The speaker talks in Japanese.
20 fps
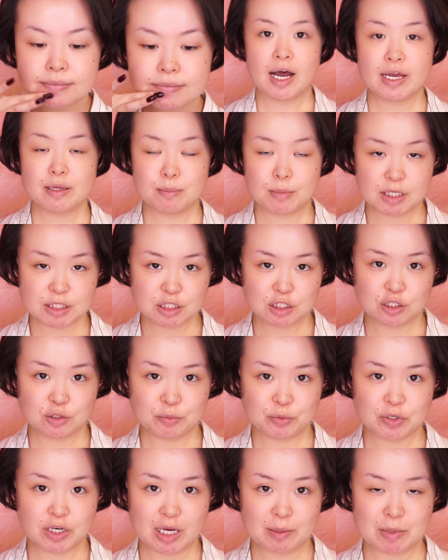はい
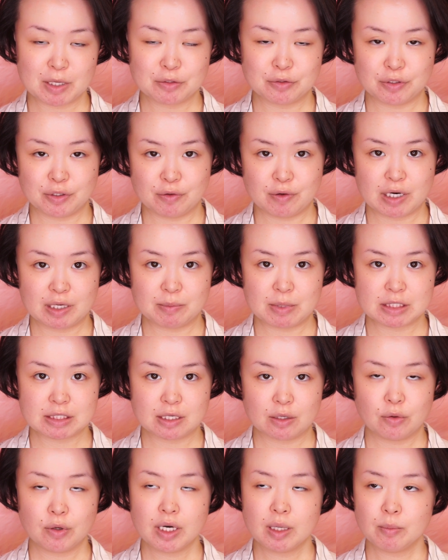マジックプライマー塗り終わりまし
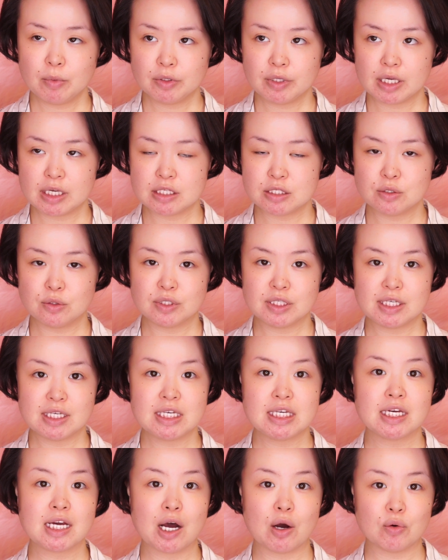たこれもね非常に
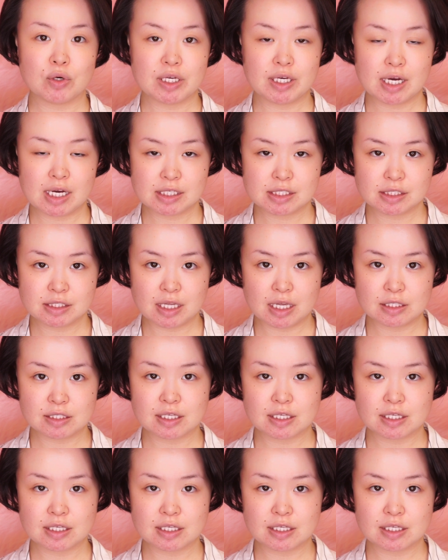いい香りがして